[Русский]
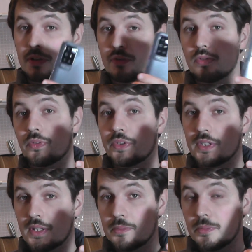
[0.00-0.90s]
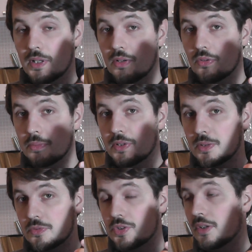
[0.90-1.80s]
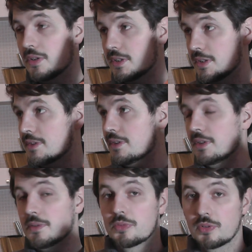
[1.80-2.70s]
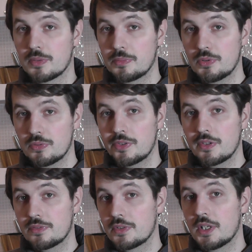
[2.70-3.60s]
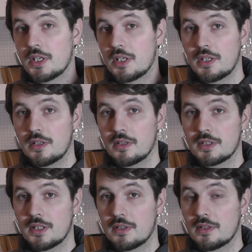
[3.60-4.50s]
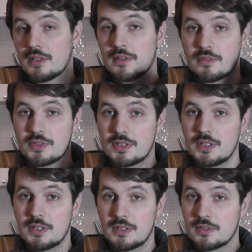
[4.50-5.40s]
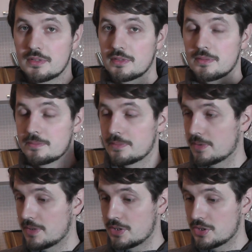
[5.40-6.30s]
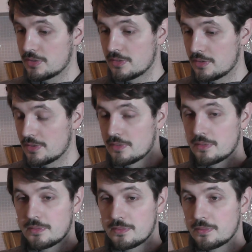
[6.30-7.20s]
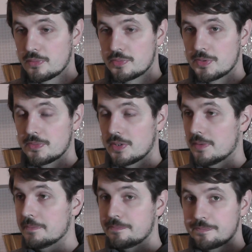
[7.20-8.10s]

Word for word: телефон неплохой, потому что есть и много плюсов, а, да, NFC, значит, э, в общем-то,